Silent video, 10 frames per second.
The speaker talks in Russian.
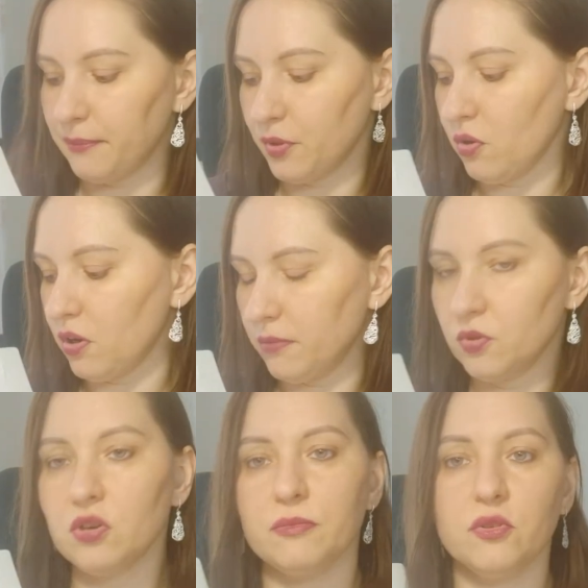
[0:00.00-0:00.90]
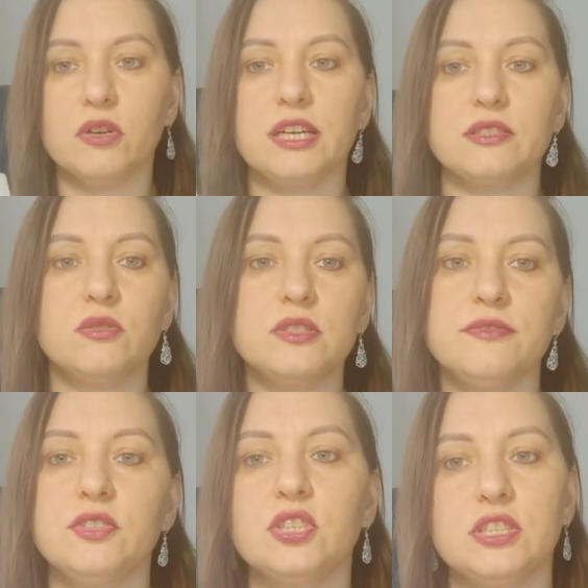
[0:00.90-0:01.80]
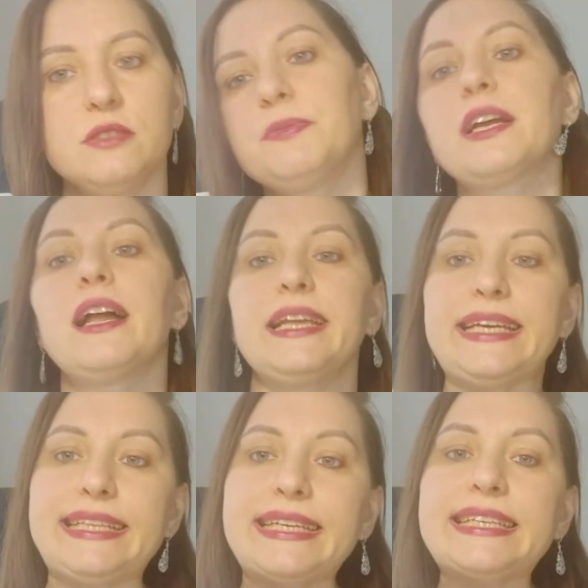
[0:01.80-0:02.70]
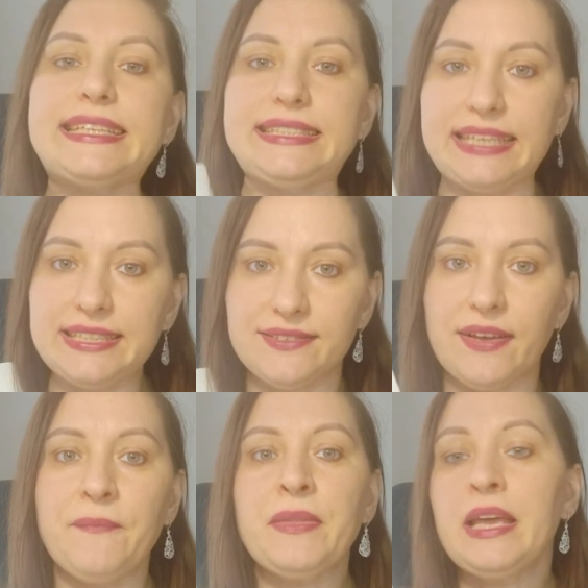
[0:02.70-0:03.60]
Много много-много-много раскручивающихся спиралей энергии действия.